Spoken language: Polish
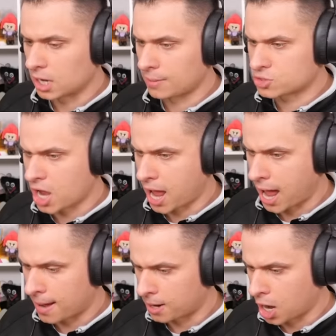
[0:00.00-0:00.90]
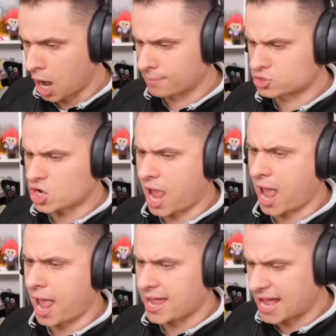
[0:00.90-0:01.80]
Dobrze! Dobrze!
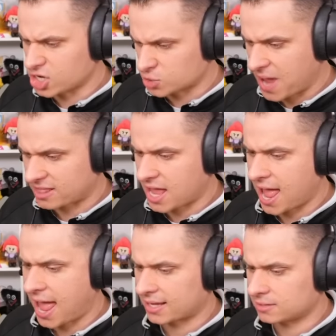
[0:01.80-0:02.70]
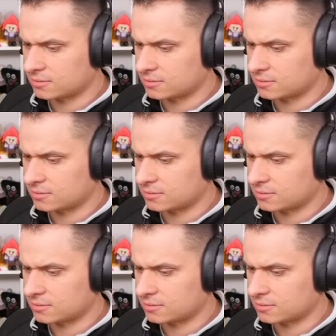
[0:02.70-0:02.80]
Jedziesz, Mietek!